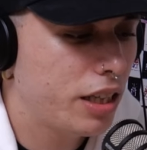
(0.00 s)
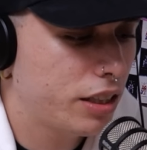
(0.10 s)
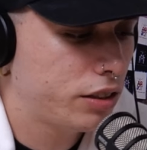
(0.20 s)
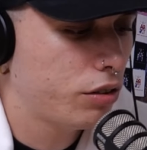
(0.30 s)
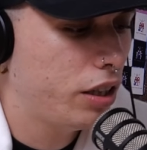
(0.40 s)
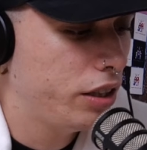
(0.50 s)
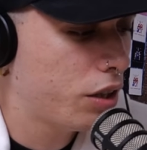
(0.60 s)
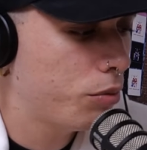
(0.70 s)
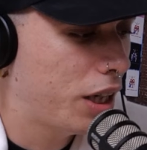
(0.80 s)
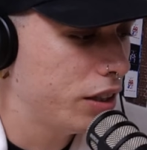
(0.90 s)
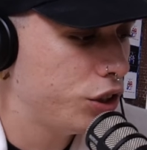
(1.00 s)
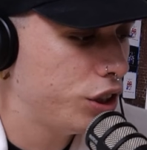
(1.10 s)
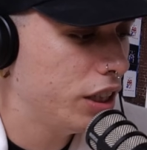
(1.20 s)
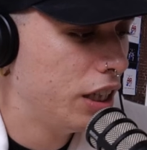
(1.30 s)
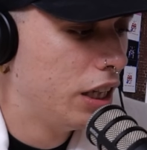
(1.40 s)
relazionali
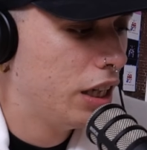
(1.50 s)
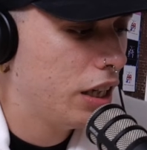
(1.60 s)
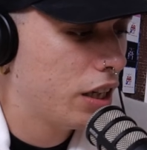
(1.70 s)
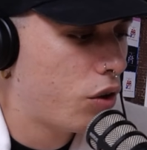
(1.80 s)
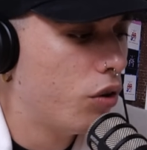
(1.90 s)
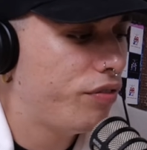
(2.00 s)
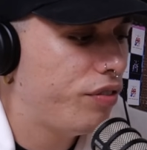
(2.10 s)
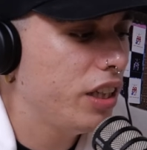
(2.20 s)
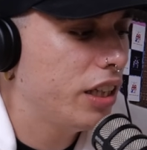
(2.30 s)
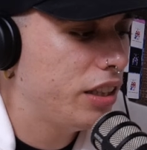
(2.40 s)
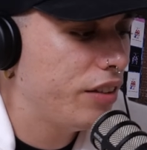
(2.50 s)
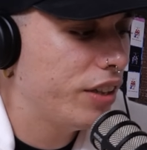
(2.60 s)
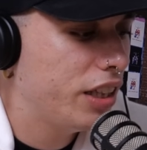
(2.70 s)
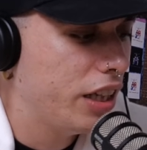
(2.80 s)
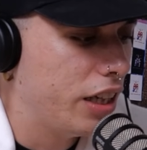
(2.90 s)
traumatici col fine di
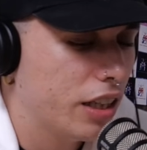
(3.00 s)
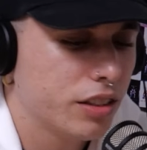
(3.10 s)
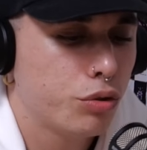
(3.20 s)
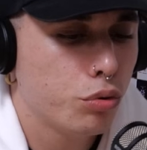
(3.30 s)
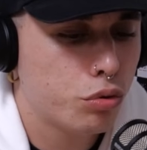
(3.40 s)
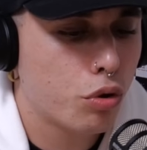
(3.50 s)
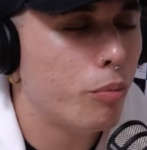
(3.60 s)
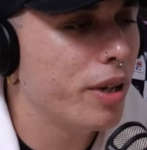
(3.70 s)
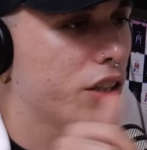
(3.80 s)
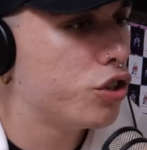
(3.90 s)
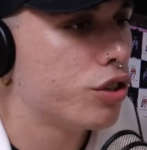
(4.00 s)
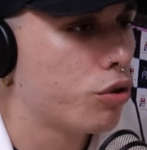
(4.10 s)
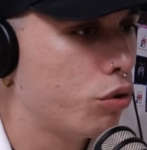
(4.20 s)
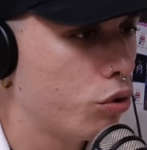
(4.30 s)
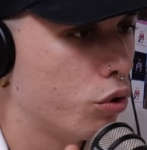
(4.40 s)
vedere innanzitutto come
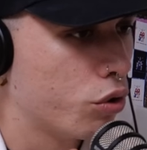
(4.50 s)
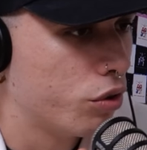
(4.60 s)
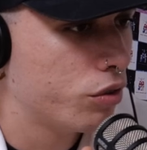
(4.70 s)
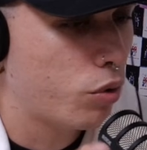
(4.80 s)
reagiscono loro